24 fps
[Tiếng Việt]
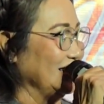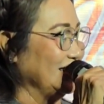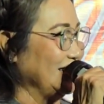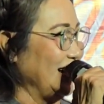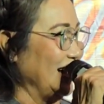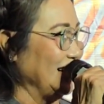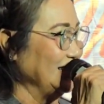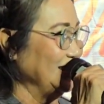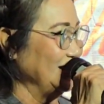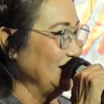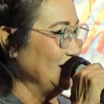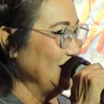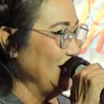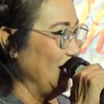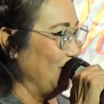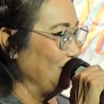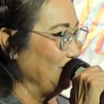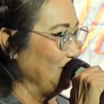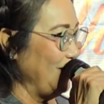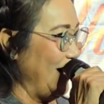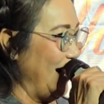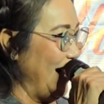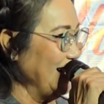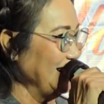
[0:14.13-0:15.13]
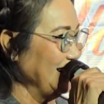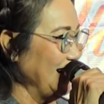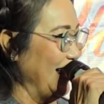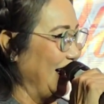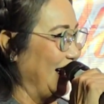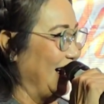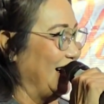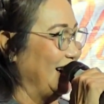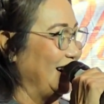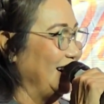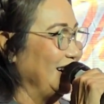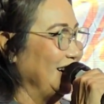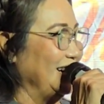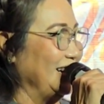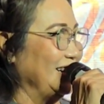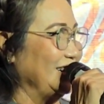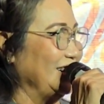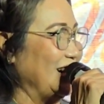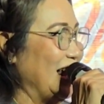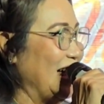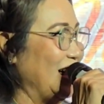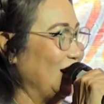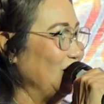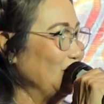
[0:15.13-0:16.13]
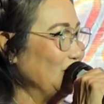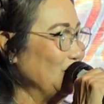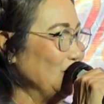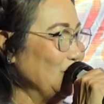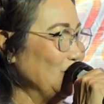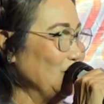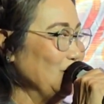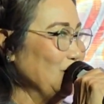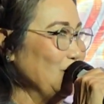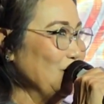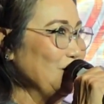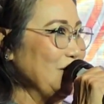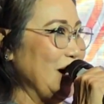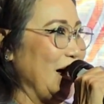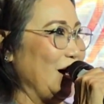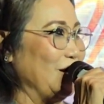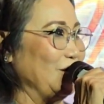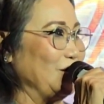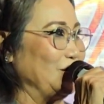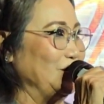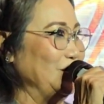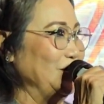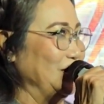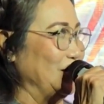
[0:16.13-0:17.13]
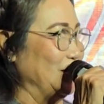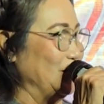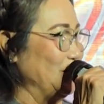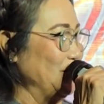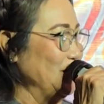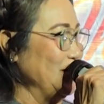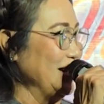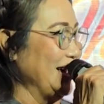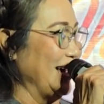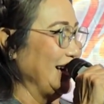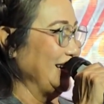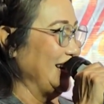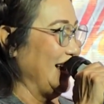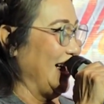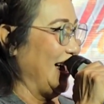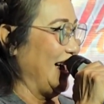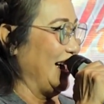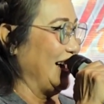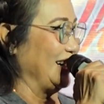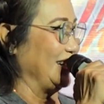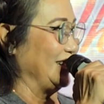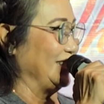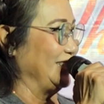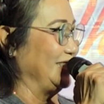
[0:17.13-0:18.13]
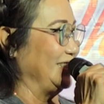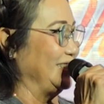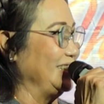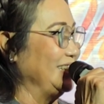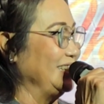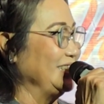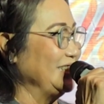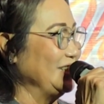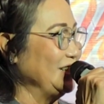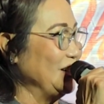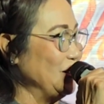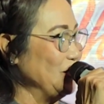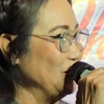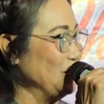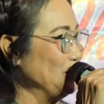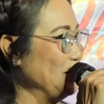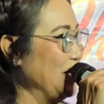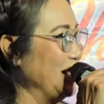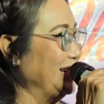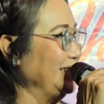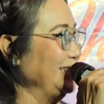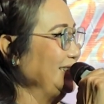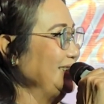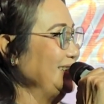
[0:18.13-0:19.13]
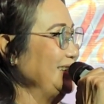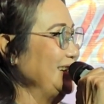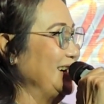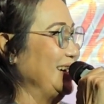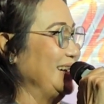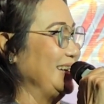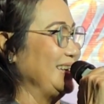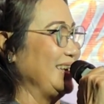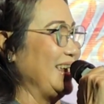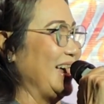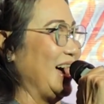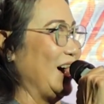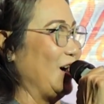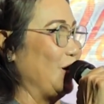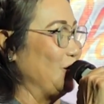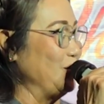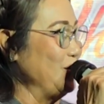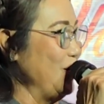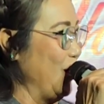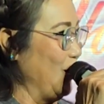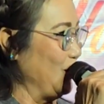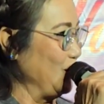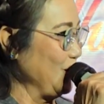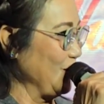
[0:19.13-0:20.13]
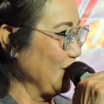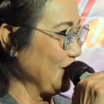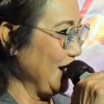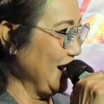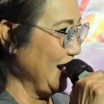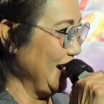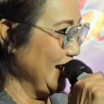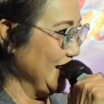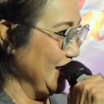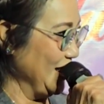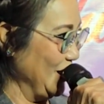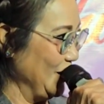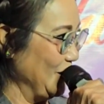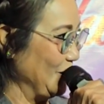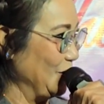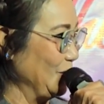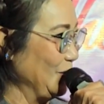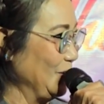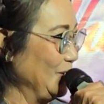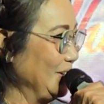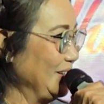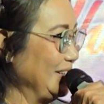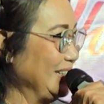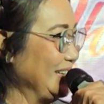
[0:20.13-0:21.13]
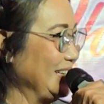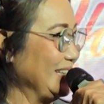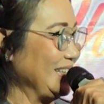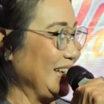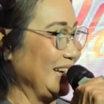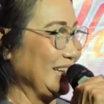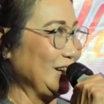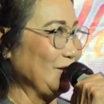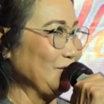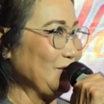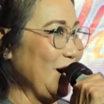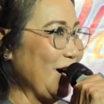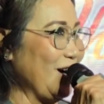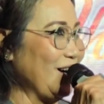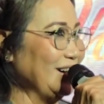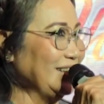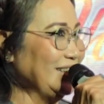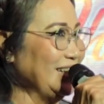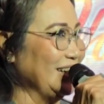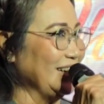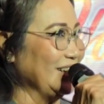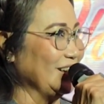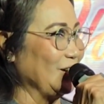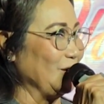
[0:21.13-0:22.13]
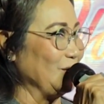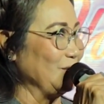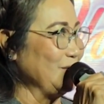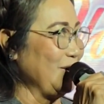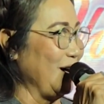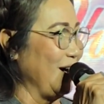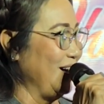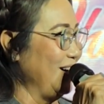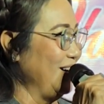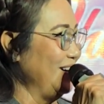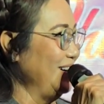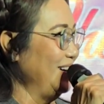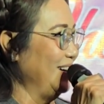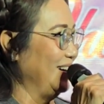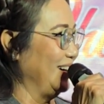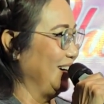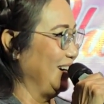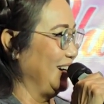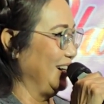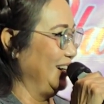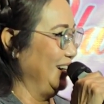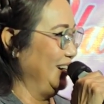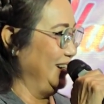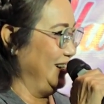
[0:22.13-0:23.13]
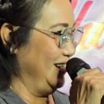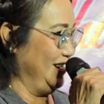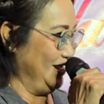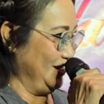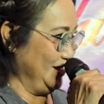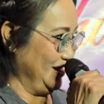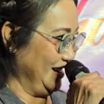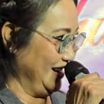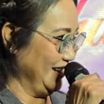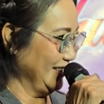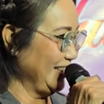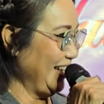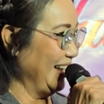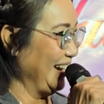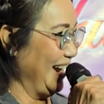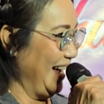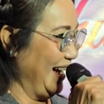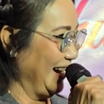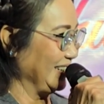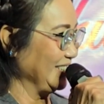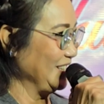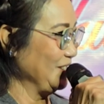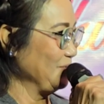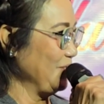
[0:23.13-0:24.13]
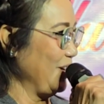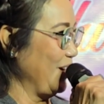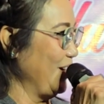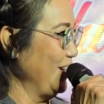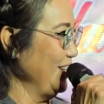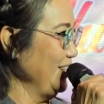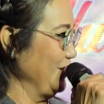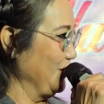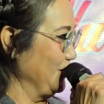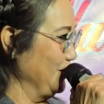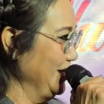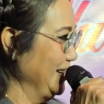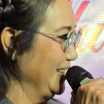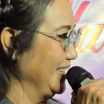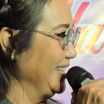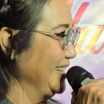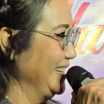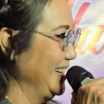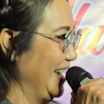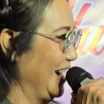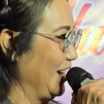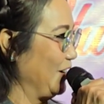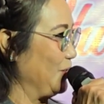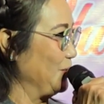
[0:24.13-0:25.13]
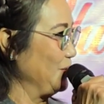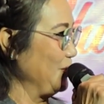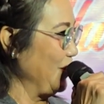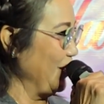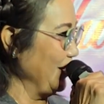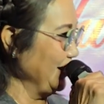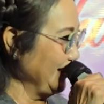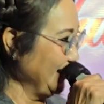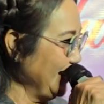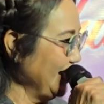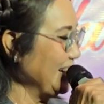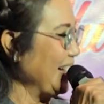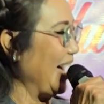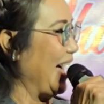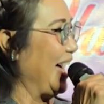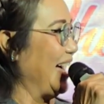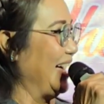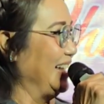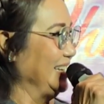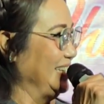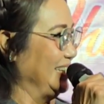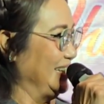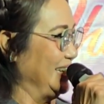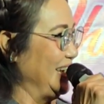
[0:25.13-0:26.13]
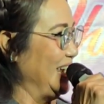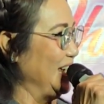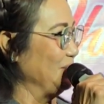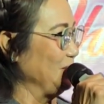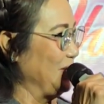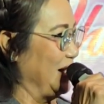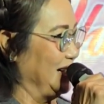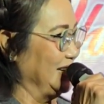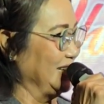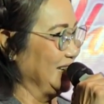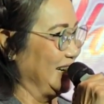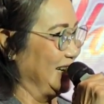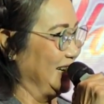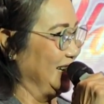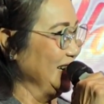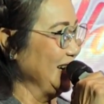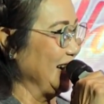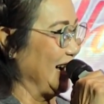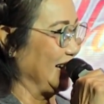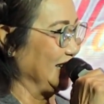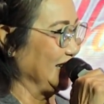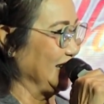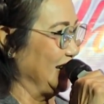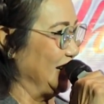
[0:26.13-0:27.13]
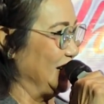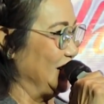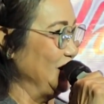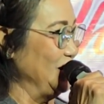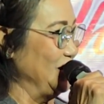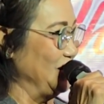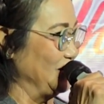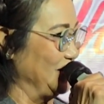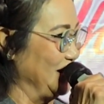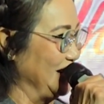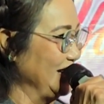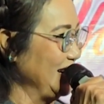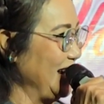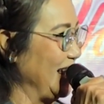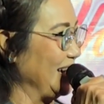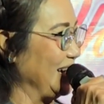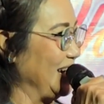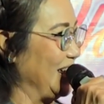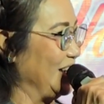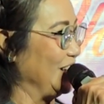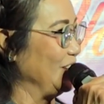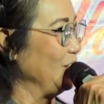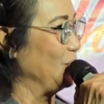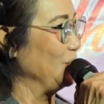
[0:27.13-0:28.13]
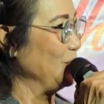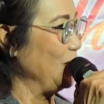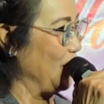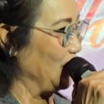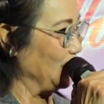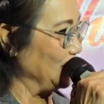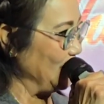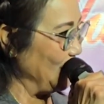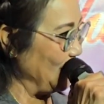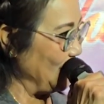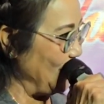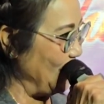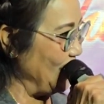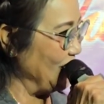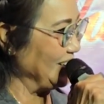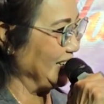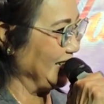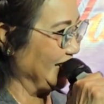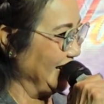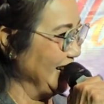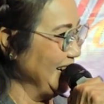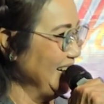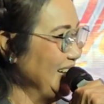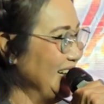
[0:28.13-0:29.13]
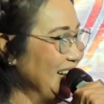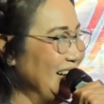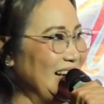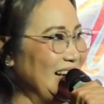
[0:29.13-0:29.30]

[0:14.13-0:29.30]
khai trương Hồng Phát nè là luôn luôn lúc nào cũng được quý khách hàng yêu mến và ủng hộ con rất là nhiều và trong đó thì cũng có uh, à, Thanh Hằng trong đó cũng hình như là cũng có tất cả anh chị em nghệ sĩ ca sĩ đều đến đây để ủng hộ cho con nữa